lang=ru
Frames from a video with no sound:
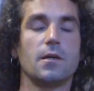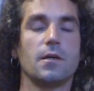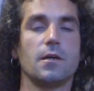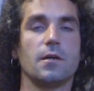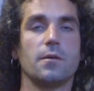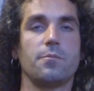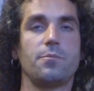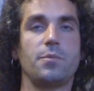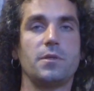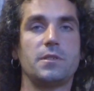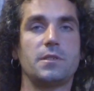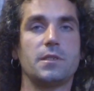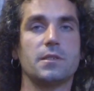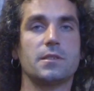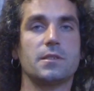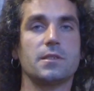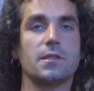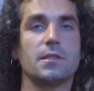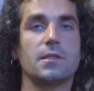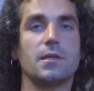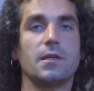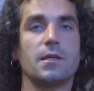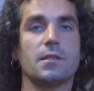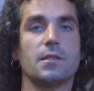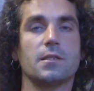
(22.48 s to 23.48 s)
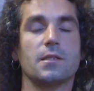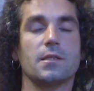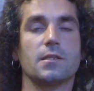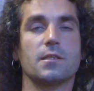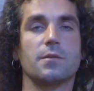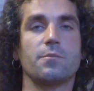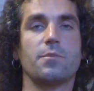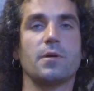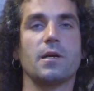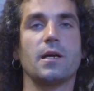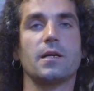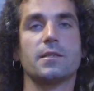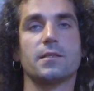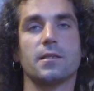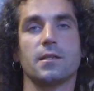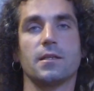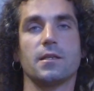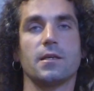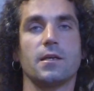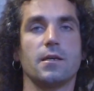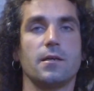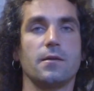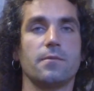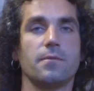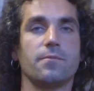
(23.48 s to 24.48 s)
Пестициды – это
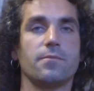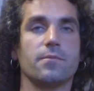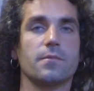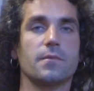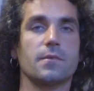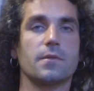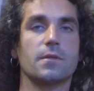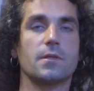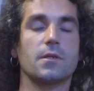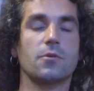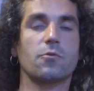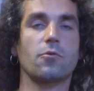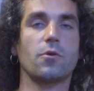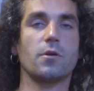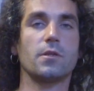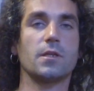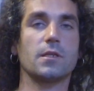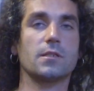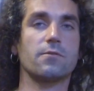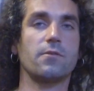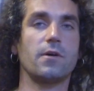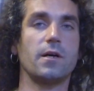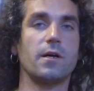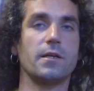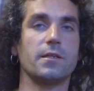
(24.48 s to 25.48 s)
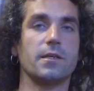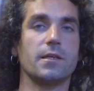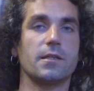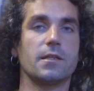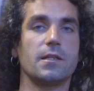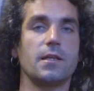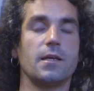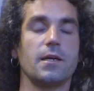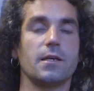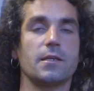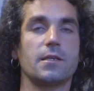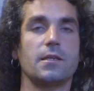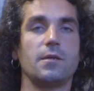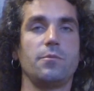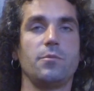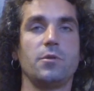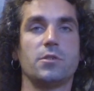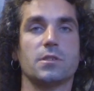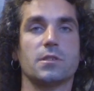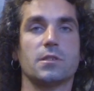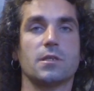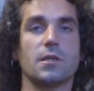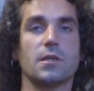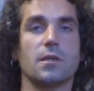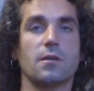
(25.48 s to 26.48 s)
собирательное такое название для
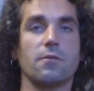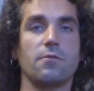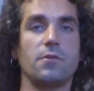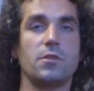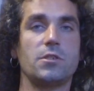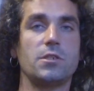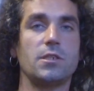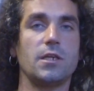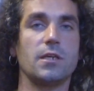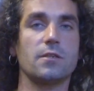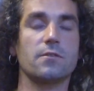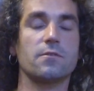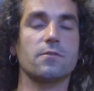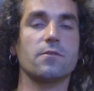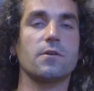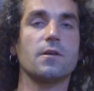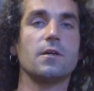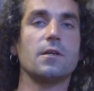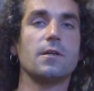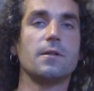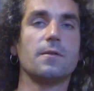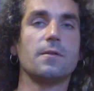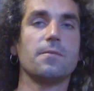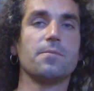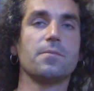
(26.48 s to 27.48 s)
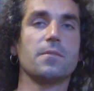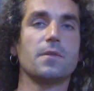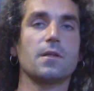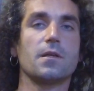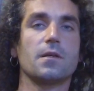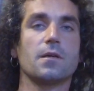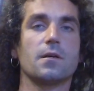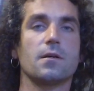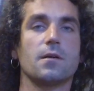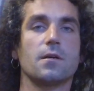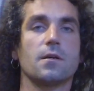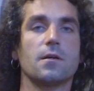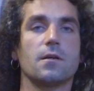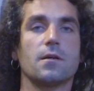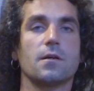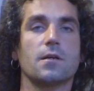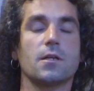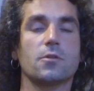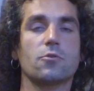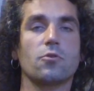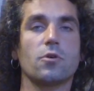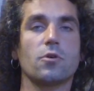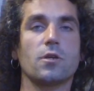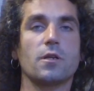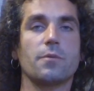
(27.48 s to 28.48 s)
химических веществ, э,
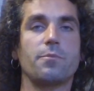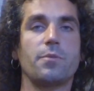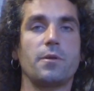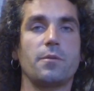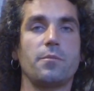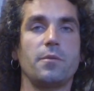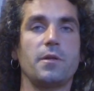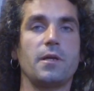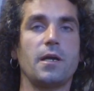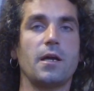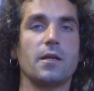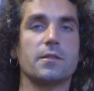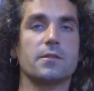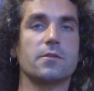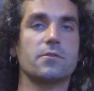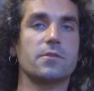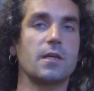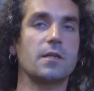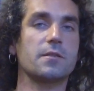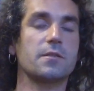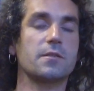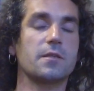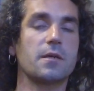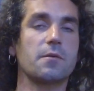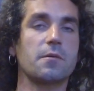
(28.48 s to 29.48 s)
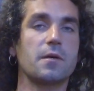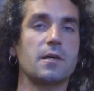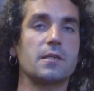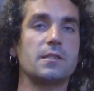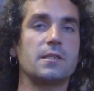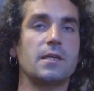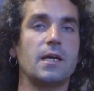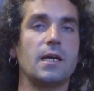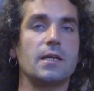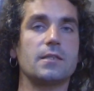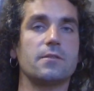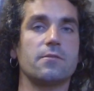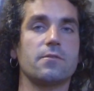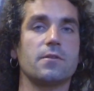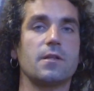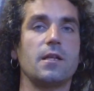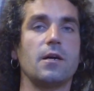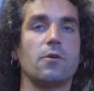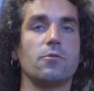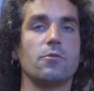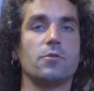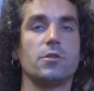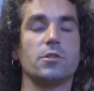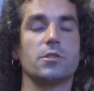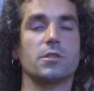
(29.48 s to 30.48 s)
которые применяются в сельском хозяйстве
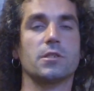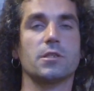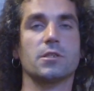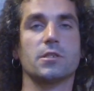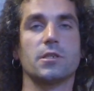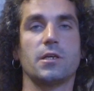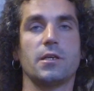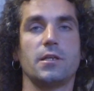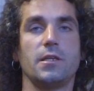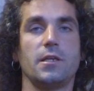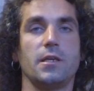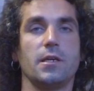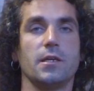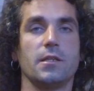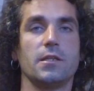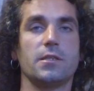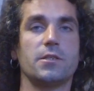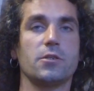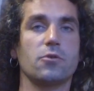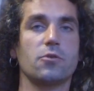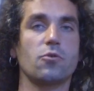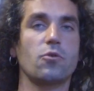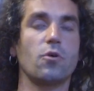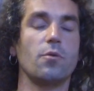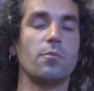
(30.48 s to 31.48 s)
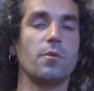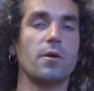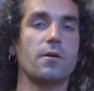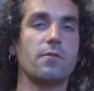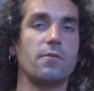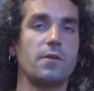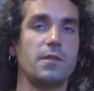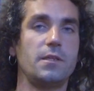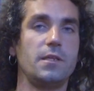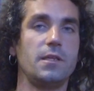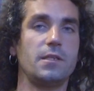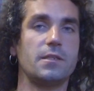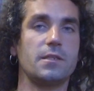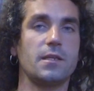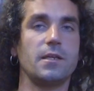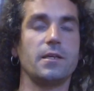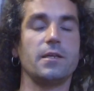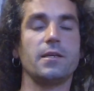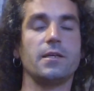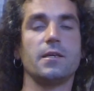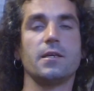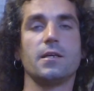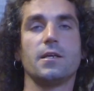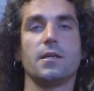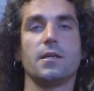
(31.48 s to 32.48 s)
для уничтожения насекомых вредителей –